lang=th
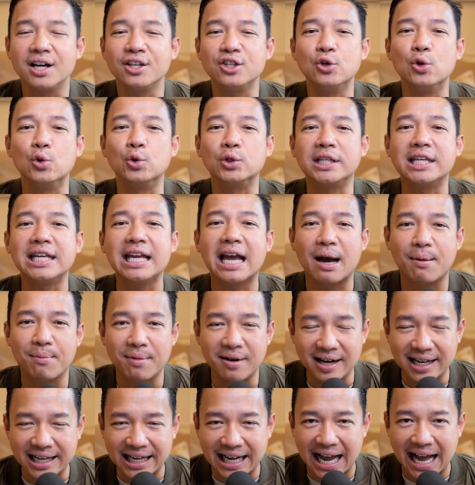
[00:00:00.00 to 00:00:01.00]
อยู่ที่อเม
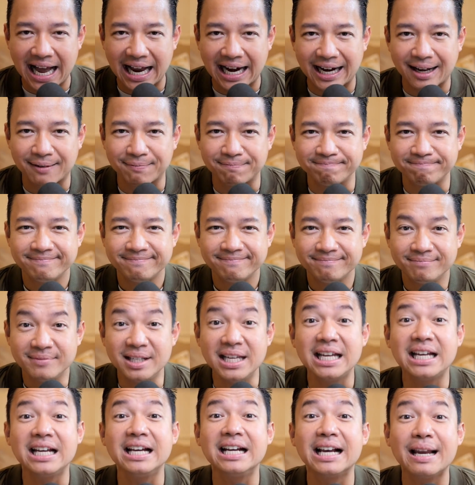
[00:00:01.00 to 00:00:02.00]
ริกาครับ
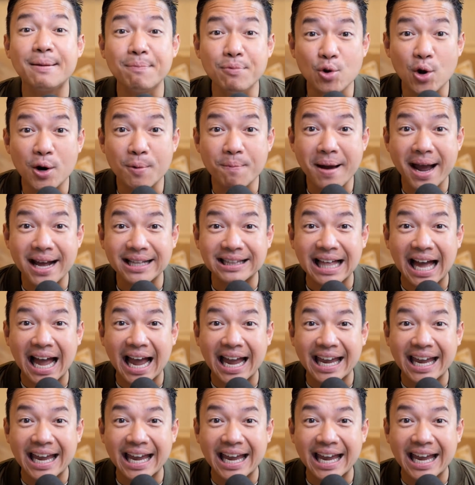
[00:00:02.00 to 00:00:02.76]
นี่คือคลิปด่วนแบร์ไต๋